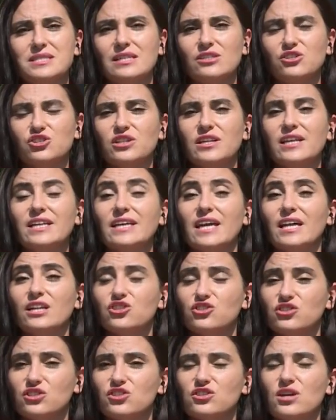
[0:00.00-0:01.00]
ilişkileri
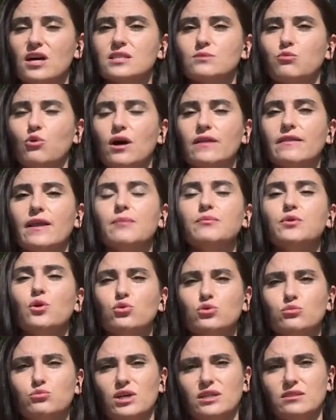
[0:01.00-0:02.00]
geliştireceğiz. Bu anlamda
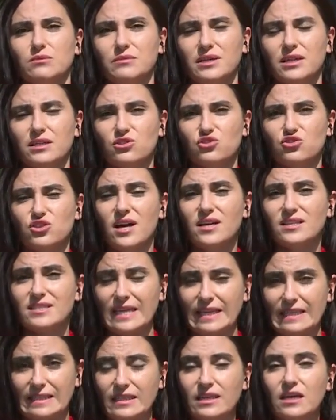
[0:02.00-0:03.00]
olumlu adımlar atacağız
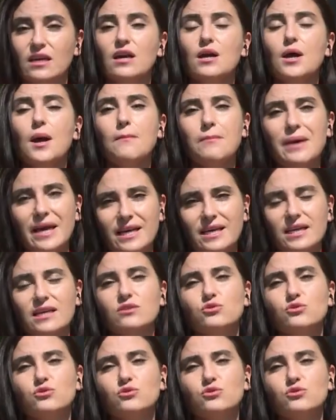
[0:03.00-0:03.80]
dedi. Peki